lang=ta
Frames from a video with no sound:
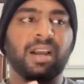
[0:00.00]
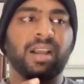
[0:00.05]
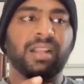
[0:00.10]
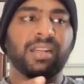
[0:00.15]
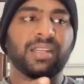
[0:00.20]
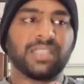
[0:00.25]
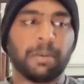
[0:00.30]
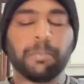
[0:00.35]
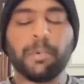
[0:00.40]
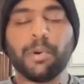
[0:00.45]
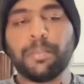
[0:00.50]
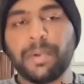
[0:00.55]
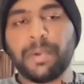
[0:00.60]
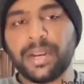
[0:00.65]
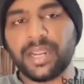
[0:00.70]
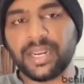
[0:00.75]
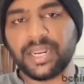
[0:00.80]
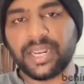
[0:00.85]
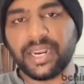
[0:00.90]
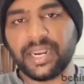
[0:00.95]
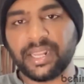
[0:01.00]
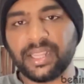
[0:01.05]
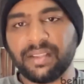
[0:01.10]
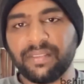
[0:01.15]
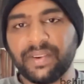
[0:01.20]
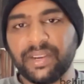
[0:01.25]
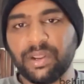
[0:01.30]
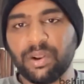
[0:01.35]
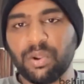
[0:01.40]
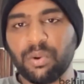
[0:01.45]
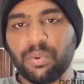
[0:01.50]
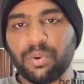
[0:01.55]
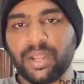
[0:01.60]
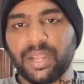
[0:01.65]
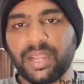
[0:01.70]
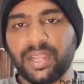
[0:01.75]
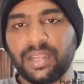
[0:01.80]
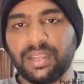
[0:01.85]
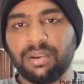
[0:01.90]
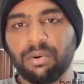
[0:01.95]
அந்த சப்போர்ட் பண்ணுங்கன்னு கேட்டிருந்த வீடியோல கூட
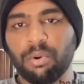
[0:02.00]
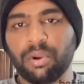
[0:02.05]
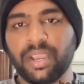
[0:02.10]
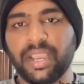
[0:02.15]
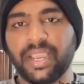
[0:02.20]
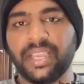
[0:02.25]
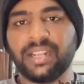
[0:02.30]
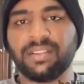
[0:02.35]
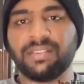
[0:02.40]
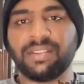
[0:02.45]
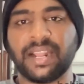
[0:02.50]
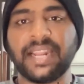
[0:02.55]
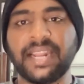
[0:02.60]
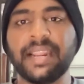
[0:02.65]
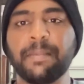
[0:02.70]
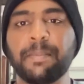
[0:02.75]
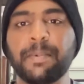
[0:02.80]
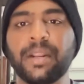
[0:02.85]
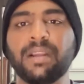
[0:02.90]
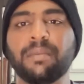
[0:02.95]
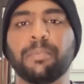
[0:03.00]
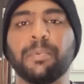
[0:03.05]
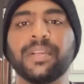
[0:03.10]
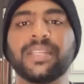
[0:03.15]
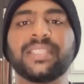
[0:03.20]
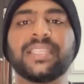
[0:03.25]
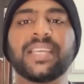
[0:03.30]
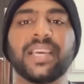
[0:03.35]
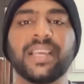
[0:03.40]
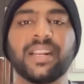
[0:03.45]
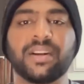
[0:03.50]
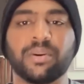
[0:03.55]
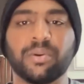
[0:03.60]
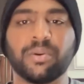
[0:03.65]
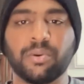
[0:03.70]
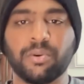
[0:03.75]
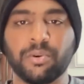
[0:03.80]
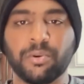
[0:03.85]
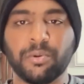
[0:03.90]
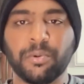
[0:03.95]
ஓகே இது நிறைய பேருக்கு போய்
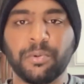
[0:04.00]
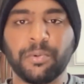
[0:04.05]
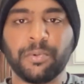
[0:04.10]
சேரணும்